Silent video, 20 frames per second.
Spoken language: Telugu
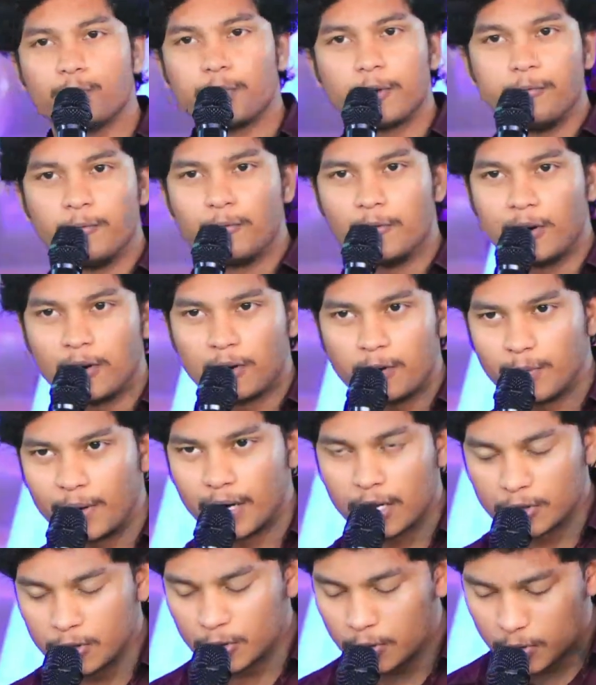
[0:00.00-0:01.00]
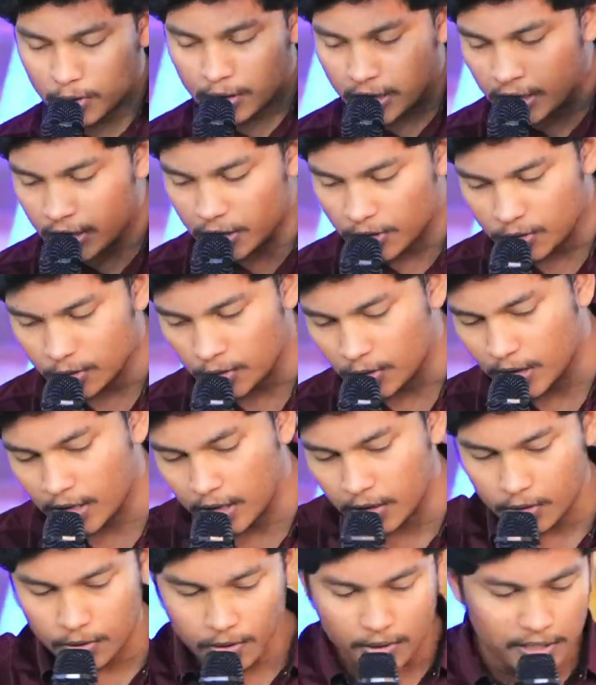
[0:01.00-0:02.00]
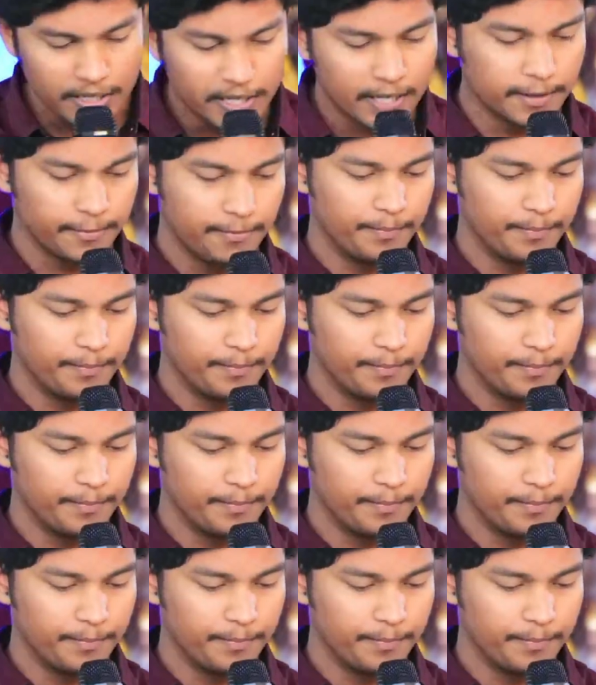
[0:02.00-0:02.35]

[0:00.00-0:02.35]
ప్రభువారు మనతో ఉన్నాడు హలలుయ్యా